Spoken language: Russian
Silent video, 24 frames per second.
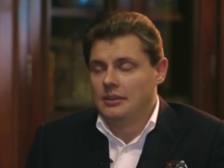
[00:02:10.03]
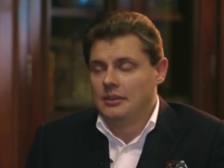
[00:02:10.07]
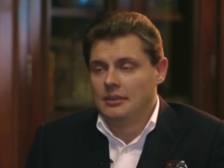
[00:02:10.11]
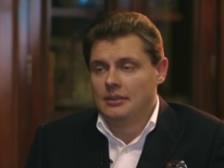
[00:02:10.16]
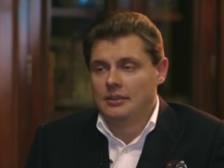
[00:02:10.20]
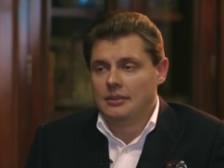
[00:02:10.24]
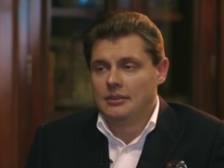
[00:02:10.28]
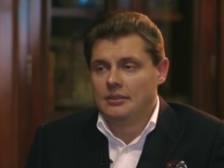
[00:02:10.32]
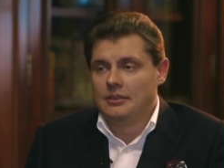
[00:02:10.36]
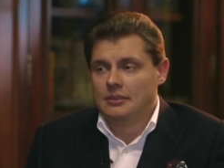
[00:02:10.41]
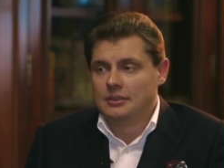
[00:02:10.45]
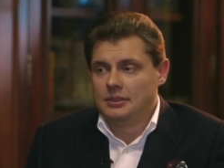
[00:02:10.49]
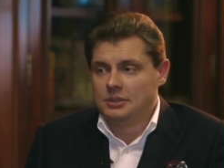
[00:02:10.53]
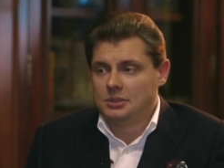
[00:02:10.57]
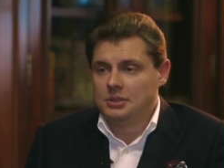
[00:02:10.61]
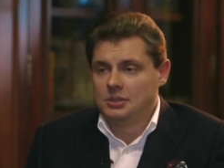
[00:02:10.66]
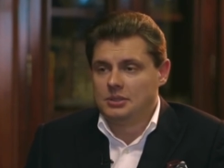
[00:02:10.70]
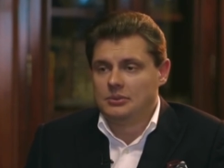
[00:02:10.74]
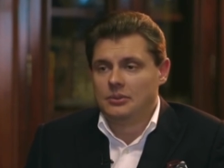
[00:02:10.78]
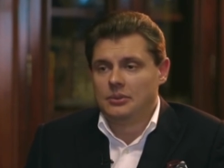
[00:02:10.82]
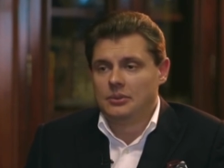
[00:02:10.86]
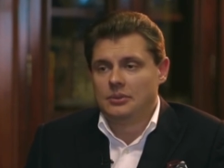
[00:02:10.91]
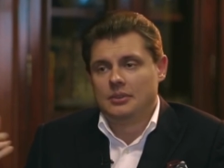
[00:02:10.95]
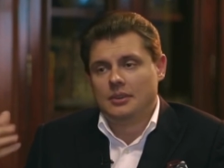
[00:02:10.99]
э,
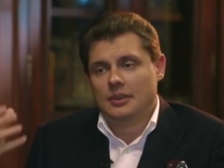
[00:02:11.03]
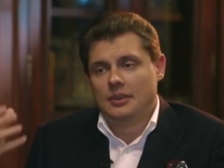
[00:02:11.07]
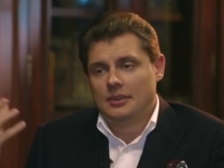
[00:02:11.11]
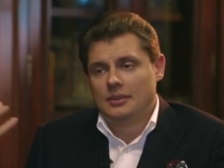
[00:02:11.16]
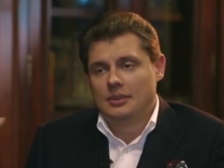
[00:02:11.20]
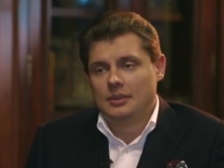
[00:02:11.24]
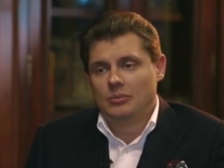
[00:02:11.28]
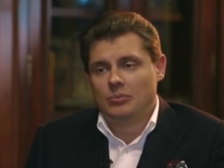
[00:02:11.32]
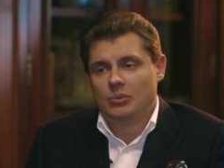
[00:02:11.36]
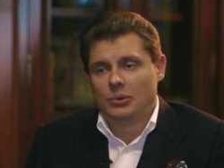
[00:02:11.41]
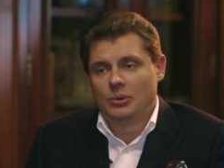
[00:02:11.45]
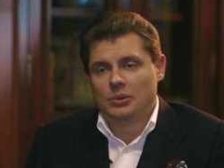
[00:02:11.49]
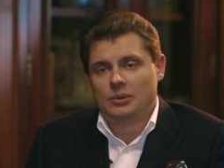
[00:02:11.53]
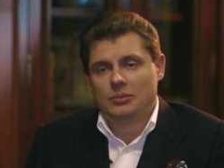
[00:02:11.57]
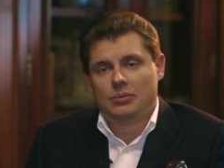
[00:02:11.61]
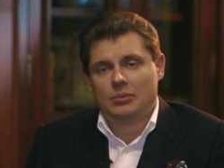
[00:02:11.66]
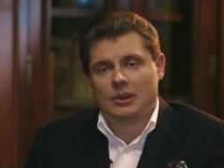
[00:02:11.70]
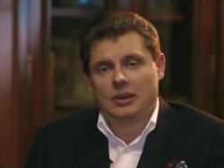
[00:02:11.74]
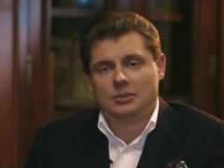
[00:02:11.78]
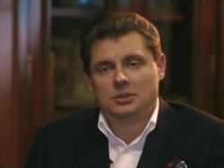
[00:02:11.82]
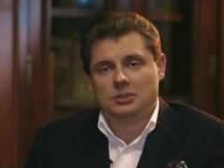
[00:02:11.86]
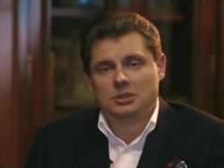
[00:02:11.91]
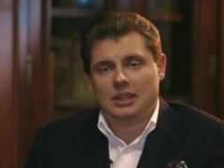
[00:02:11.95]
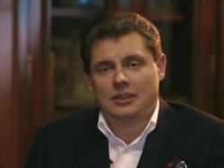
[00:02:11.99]
значит, вот ты против
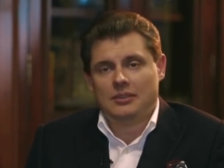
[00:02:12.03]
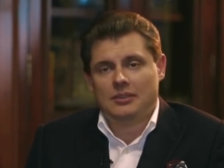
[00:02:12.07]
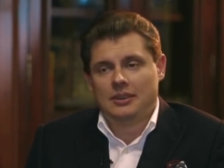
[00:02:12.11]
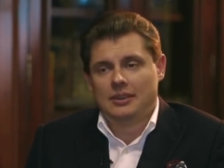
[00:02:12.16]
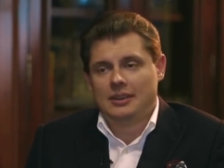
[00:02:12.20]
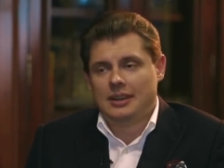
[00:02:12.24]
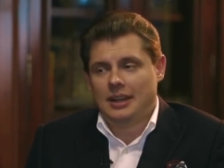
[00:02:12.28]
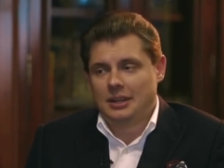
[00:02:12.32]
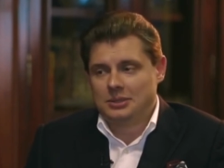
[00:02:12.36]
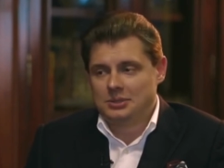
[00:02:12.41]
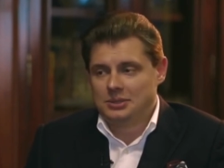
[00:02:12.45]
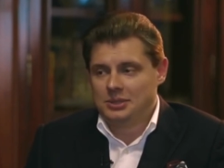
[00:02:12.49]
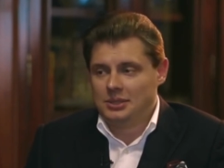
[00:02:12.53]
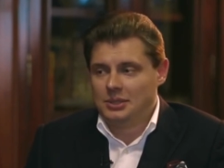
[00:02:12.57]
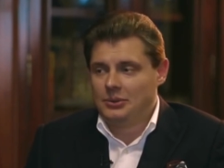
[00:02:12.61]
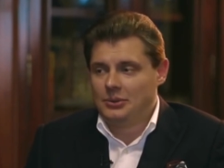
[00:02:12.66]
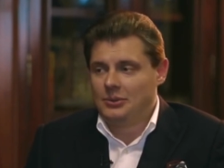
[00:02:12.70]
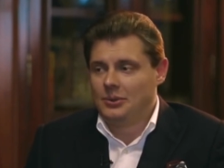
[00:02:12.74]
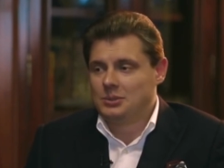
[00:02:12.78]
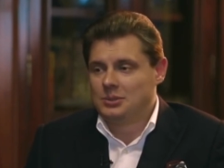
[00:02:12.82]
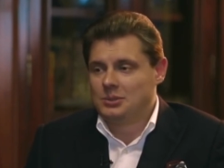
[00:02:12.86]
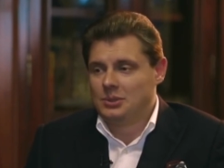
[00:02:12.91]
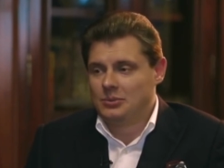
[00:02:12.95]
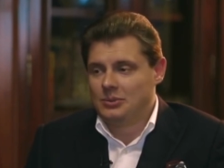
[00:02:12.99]
прав человека, как же ты не
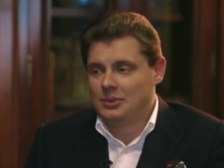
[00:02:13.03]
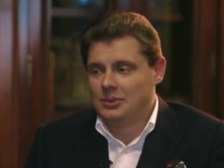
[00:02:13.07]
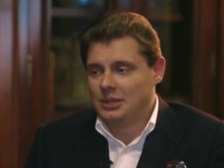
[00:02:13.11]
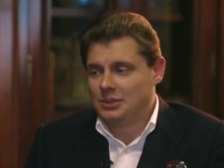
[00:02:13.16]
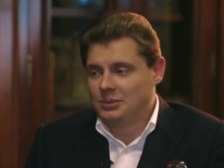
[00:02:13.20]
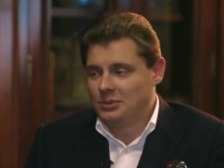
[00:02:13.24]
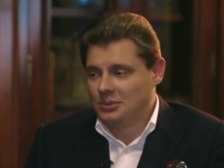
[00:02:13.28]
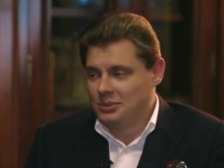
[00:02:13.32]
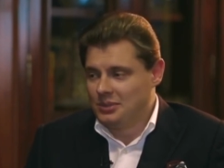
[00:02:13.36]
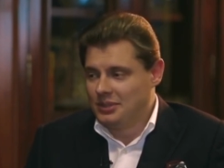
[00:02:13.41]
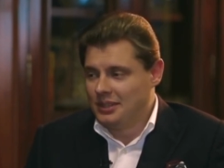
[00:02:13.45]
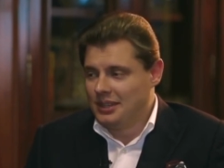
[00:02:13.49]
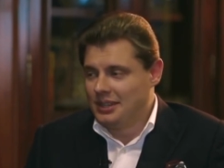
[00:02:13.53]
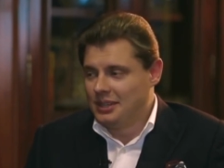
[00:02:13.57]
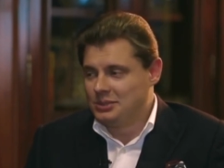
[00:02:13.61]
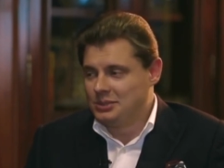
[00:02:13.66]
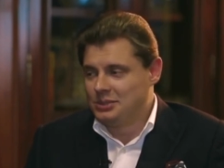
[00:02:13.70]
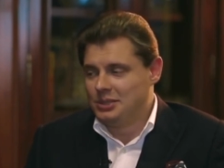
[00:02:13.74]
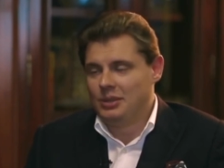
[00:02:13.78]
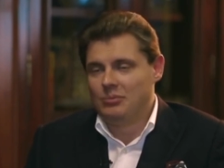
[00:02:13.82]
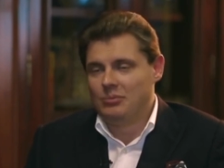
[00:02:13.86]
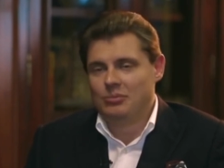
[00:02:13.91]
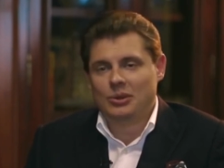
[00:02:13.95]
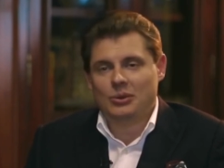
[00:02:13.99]
хочешь, чтобы у нас тут
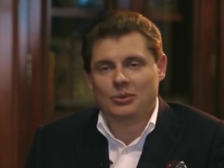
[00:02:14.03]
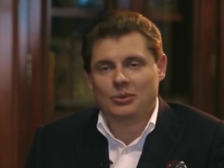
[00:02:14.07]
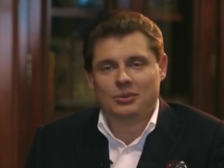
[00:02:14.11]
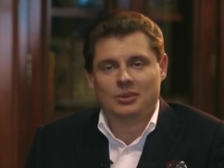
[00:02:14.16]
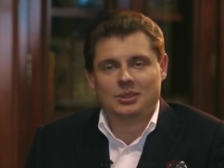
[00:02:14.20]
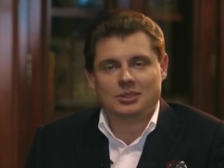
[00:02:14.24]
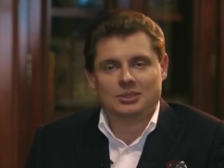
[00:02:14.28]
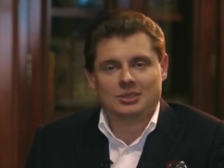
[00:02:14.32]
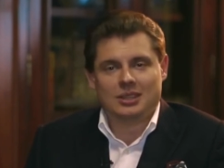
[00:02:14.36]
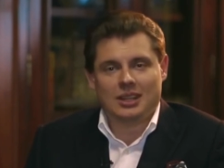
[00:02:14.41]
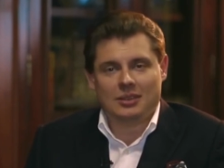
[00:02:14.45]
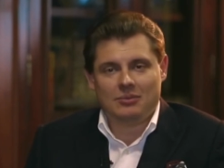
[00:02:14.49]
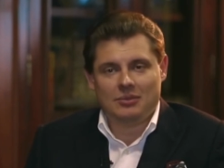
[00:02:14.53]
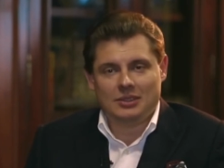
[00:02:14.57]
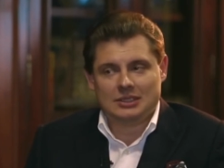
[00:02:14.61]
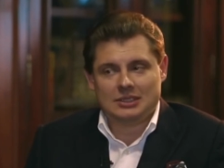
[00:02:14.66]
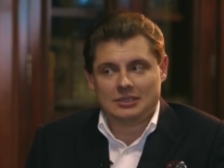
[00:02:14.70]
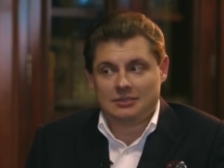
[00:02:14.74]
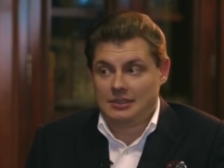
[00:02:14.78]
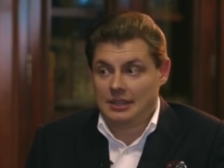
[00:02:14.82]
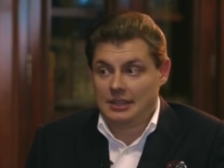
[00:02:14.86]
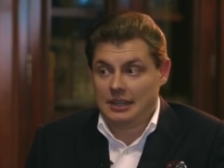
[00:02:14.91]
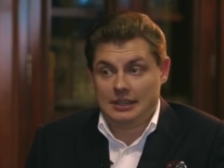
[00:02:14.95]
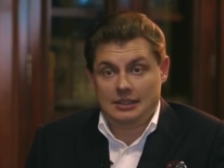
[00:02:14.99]
жили миллионы
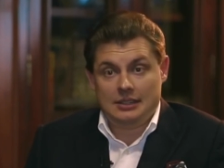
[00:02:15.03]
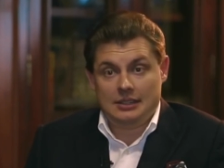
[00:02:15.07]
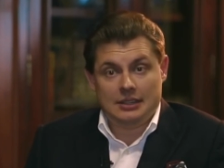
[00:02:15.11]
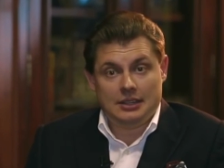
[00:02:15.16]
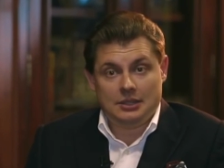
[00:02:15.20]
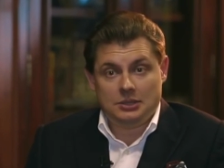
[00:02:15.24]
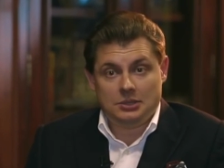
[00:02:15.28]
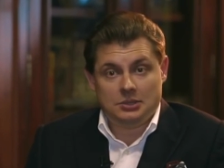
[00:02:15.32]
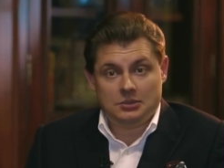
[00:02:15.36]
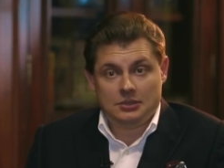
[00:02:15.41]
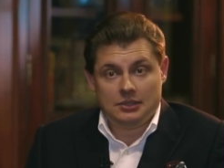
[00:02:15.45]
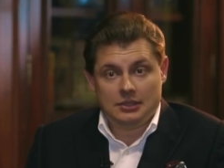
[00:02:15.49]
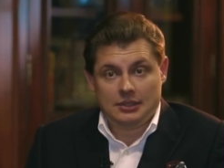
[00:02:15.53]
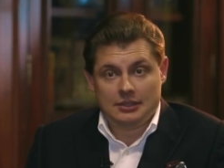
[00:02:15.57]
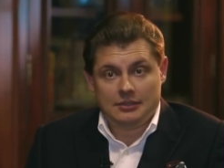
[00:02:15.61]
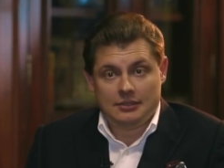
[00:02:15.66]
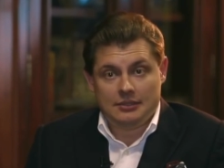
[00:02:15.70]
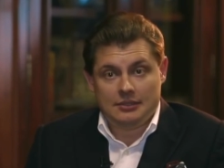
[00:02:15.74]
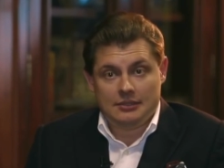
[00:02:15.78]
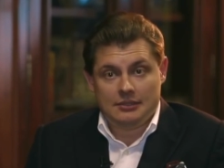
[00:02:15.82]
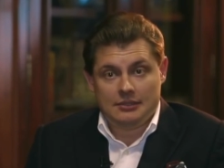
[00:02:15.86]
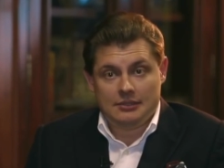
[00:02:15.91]
исламистов? Да я не хочу этого".